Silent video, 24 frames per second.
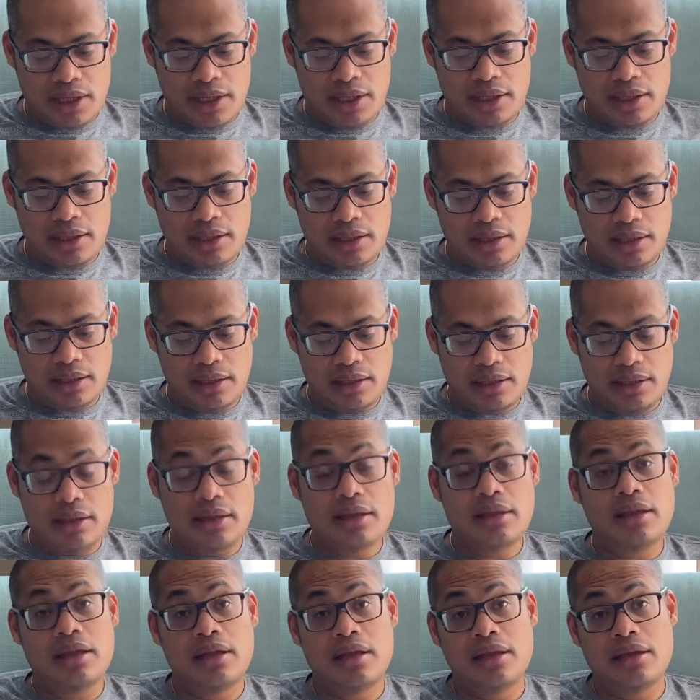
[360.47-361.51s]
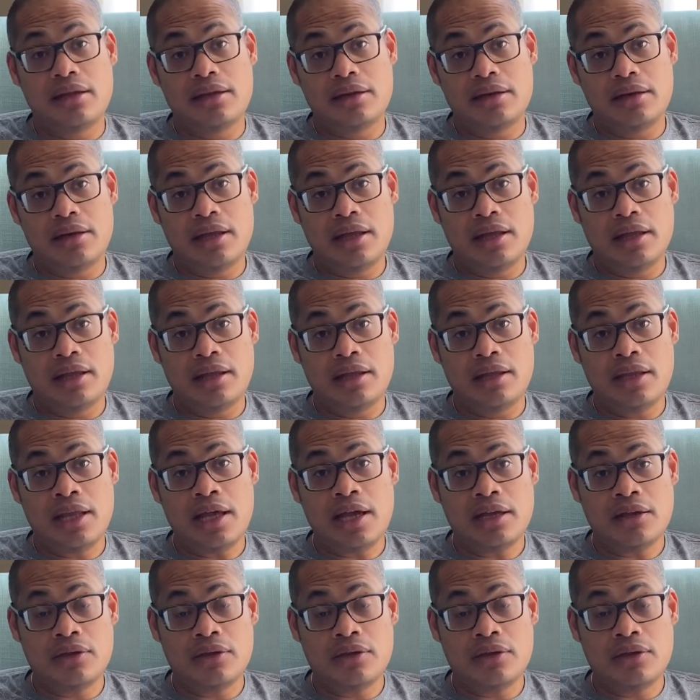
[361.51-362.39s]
un, un, arc